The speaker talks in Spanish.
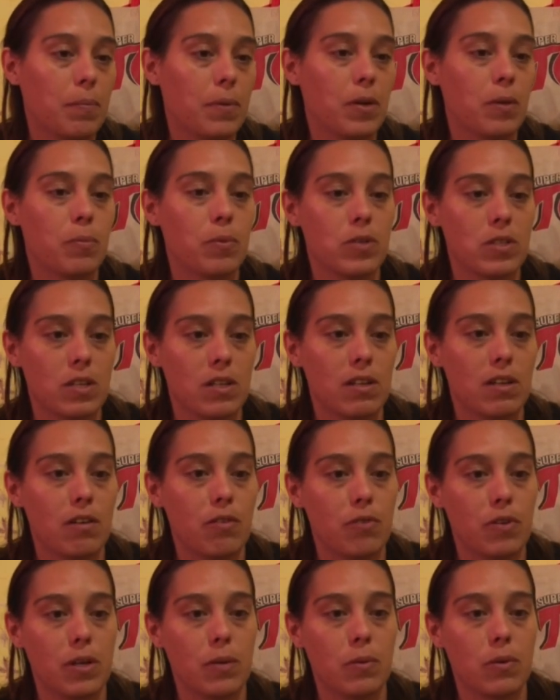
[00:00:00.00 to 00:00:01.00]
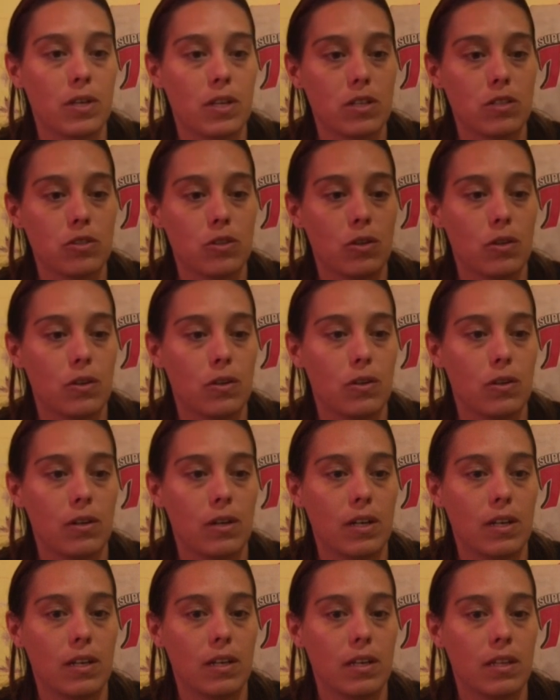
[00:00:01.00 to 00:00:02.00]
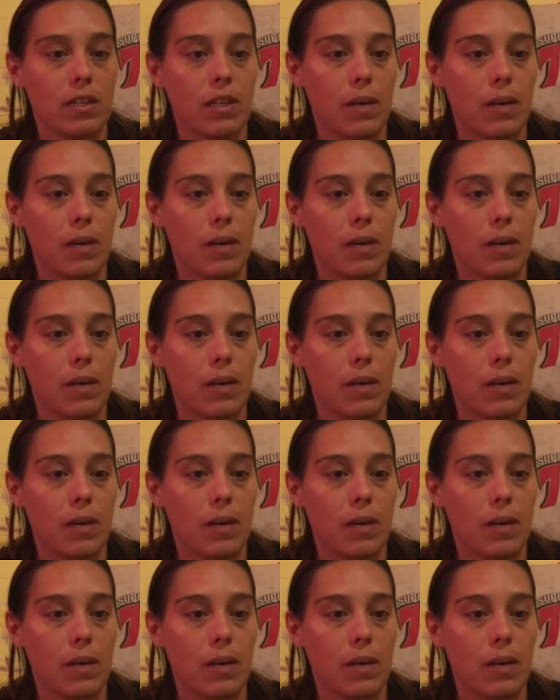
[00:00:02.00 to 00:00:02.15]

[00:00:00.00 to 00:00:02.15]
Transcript: pero pusieron en el Facebook que yo